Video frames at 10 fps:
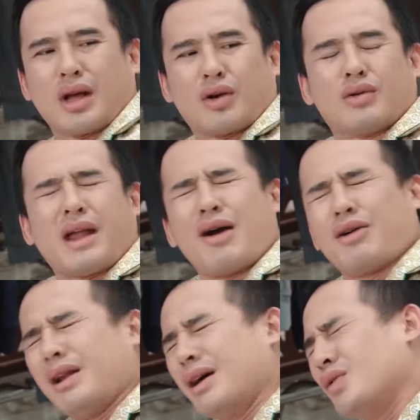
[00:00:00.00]
tại con đau
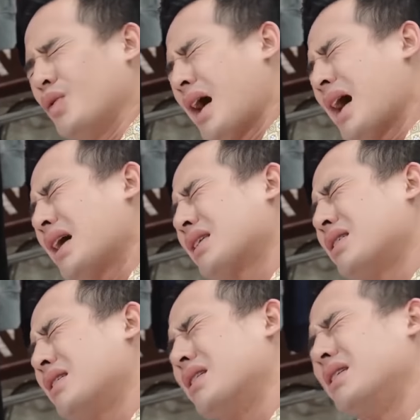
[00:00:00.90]
cái lưng quá
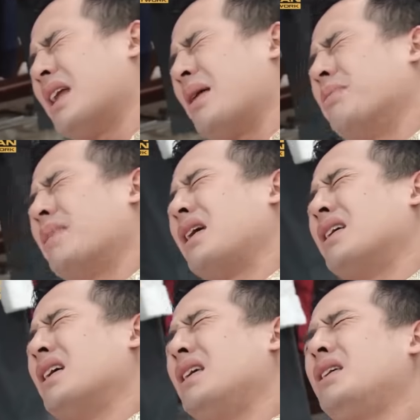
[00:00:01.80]
cho nên định nằm
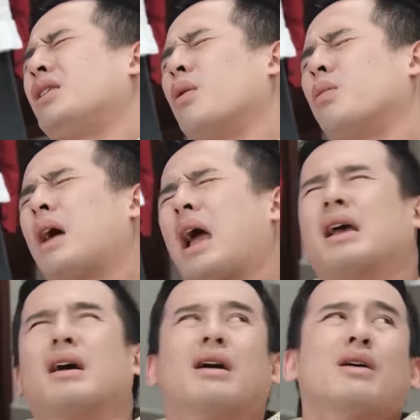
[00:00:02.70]
đây nghỉ chút
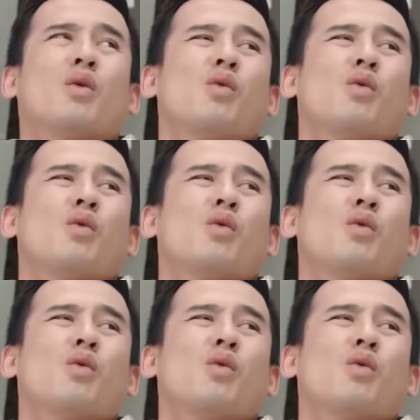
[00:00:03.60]
ai ngờ